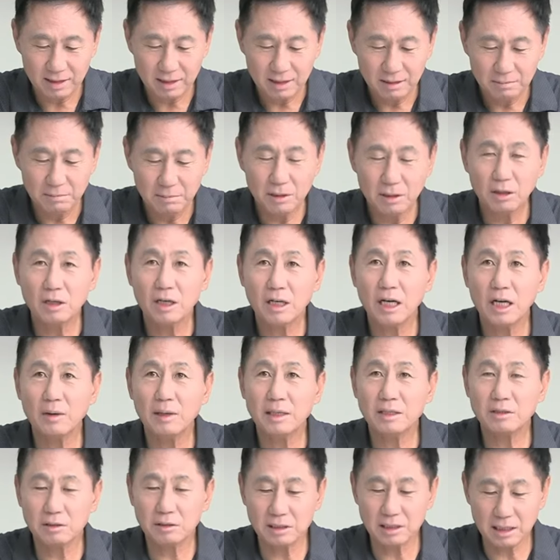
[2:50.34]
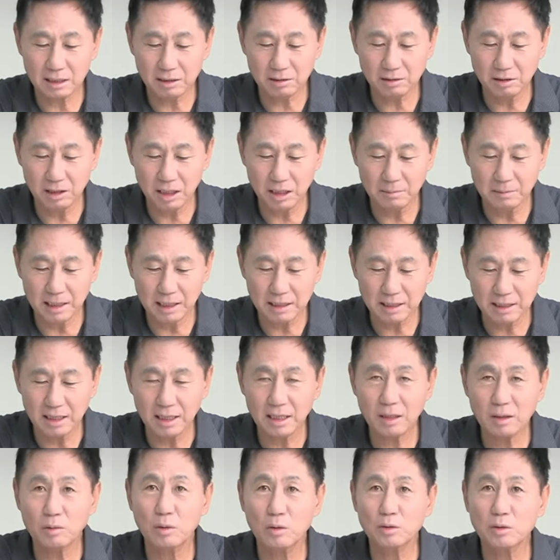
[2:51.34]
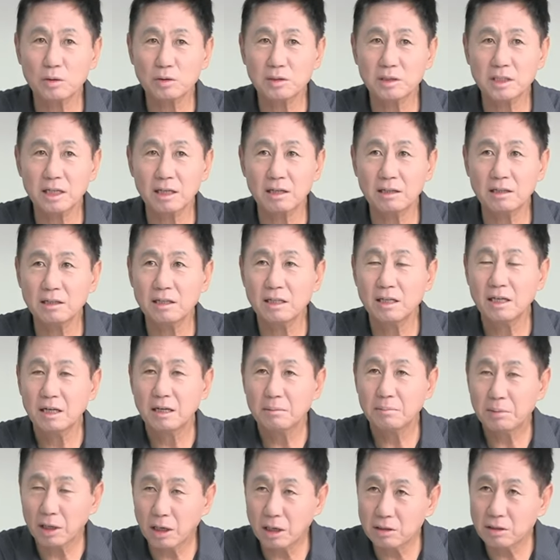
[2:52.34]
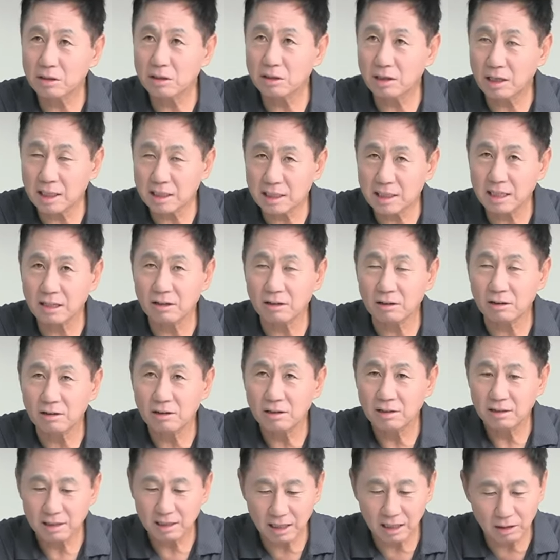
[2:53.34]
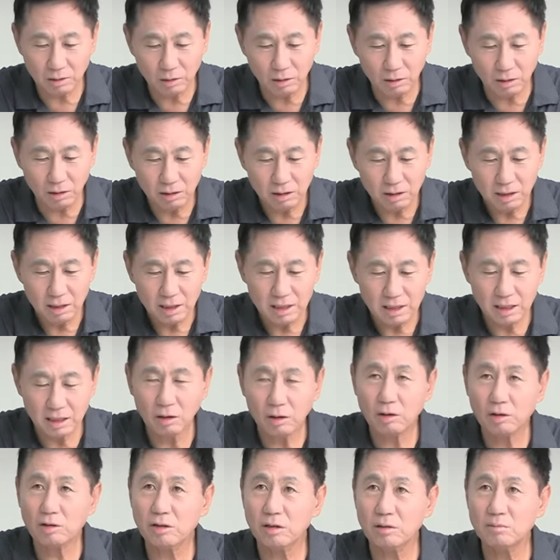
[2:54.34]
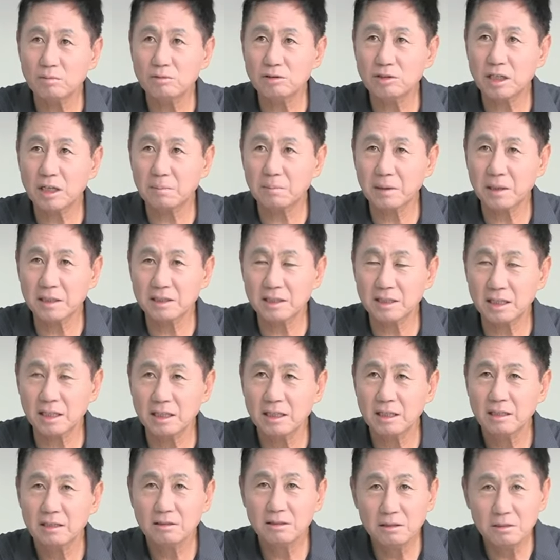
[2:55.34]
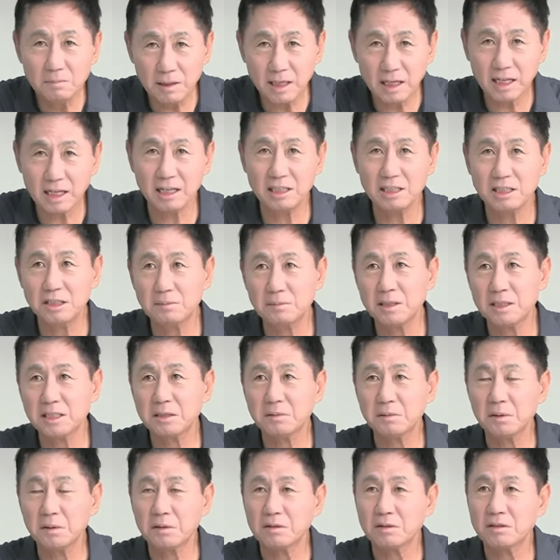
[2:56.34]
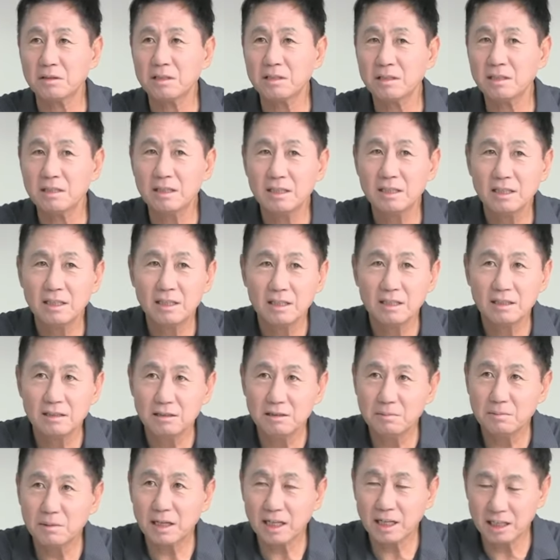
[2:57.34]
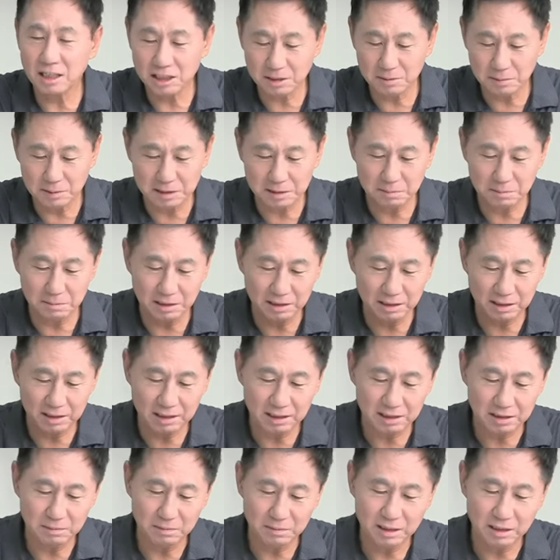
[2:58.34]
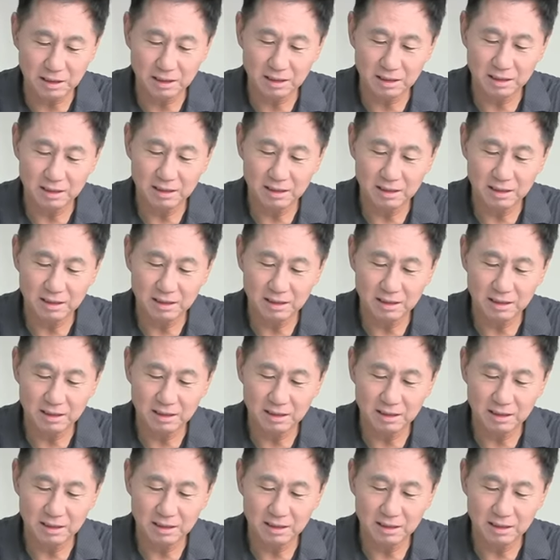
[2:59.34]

명예훼손 사건에 맞게 공소장을 변경하세요. 라고 이 허경무 재판장이 얼마나 한심했으면, 얼마나 한심했으면 이랬겠습니까?